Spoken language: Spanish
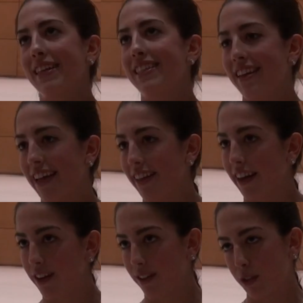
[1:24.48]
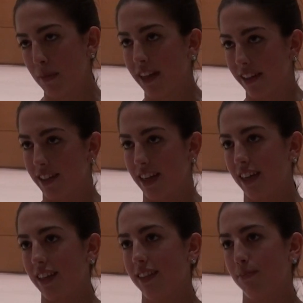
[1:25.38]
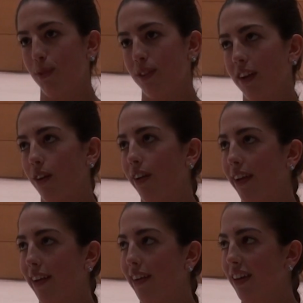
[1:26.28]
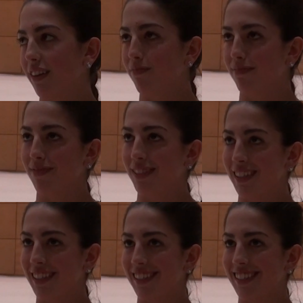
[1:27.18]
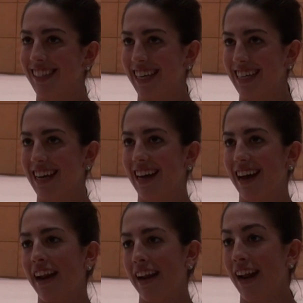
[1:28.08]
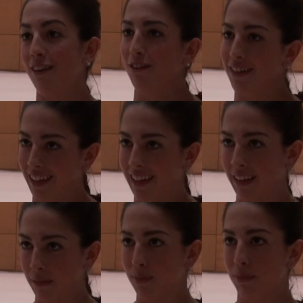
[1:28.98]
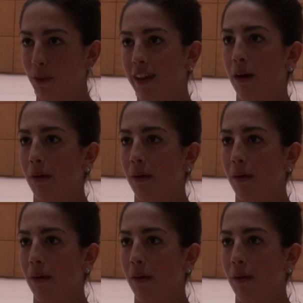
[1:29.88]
más allá de Río 2016, pues creo que sería raro que pudiera